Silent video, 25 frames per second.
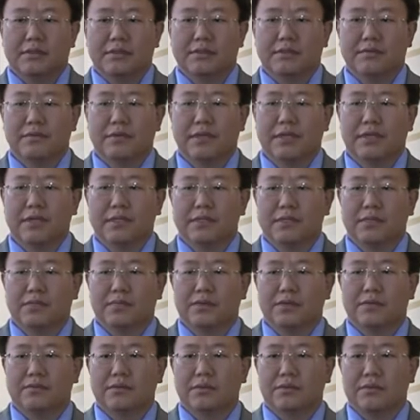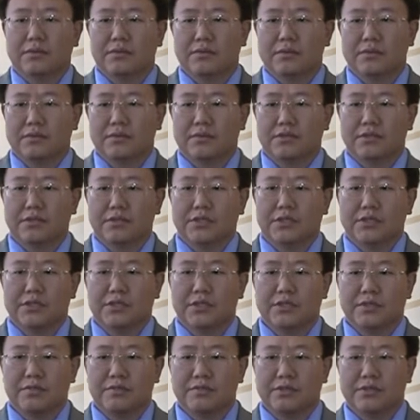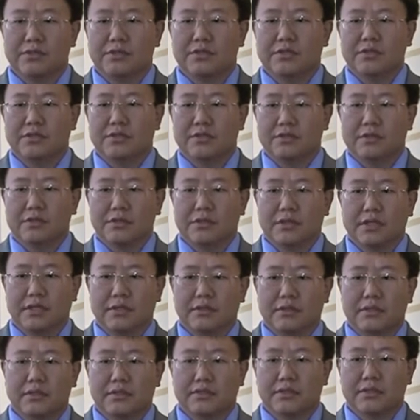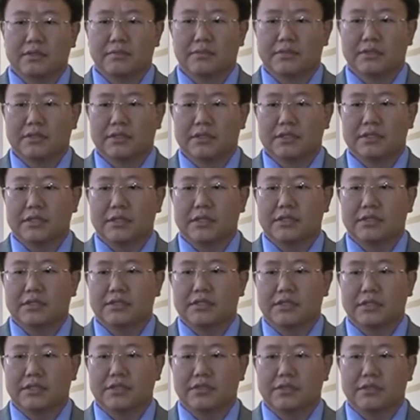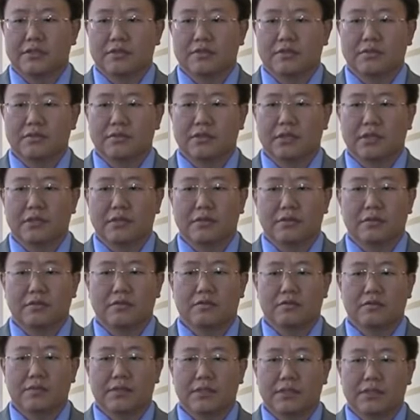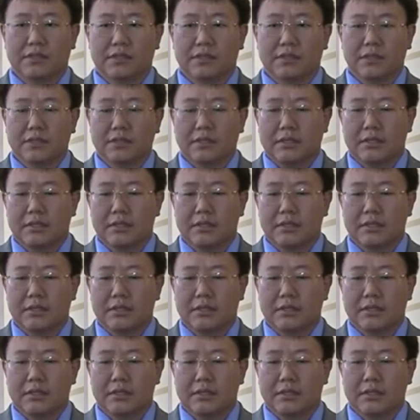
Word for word: является подведомственным учреждением Министерства строительства и модернизации жилищно-коммунального комплекса,